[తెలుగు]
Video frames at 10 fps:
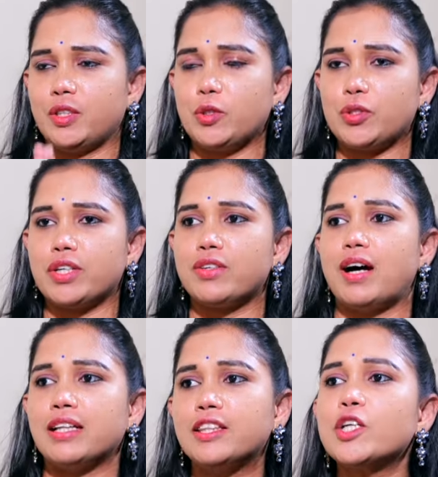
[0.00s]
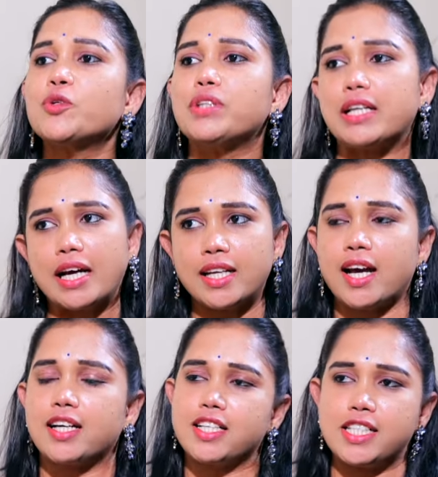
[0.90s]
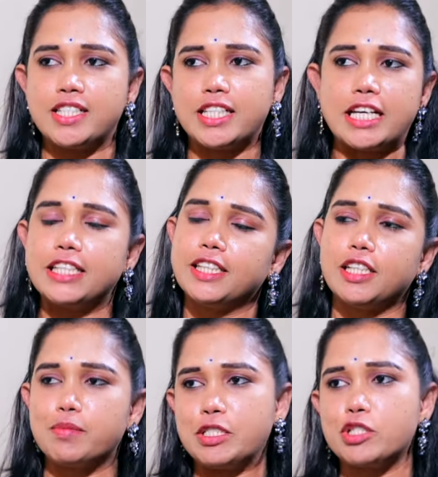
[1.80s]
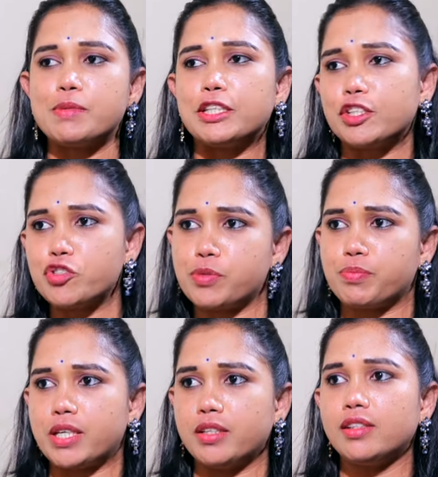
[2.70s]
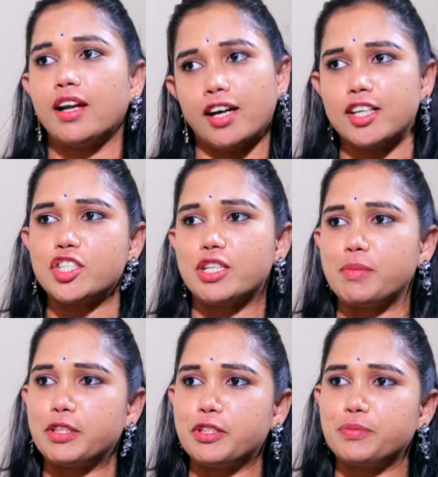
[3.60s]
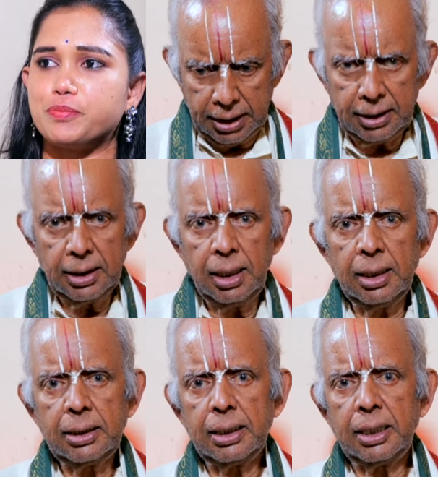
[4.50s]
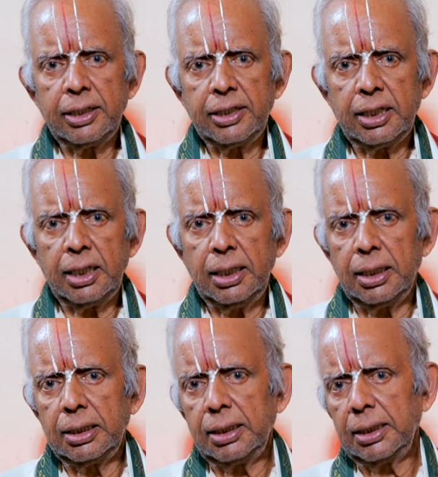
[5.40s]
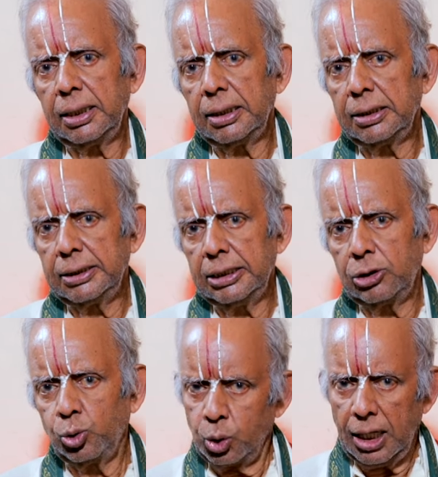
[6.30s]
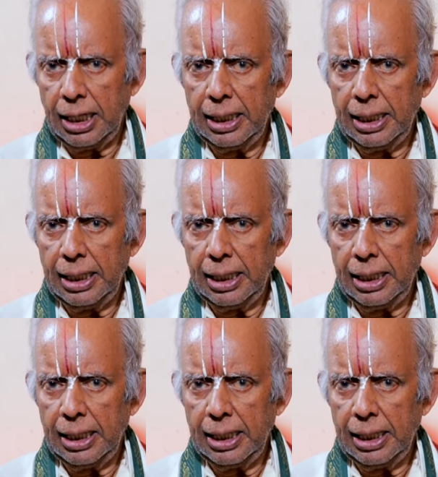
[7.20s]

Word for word: గురుగారు అందరూ ధనాన్ని ఆకర్షించాలంటే ఏదైనా మంచి మంత్రం చెప్తారా ధనాకర్షణ మంత్రం ధనాకర్షణ అండం కంటే కూడా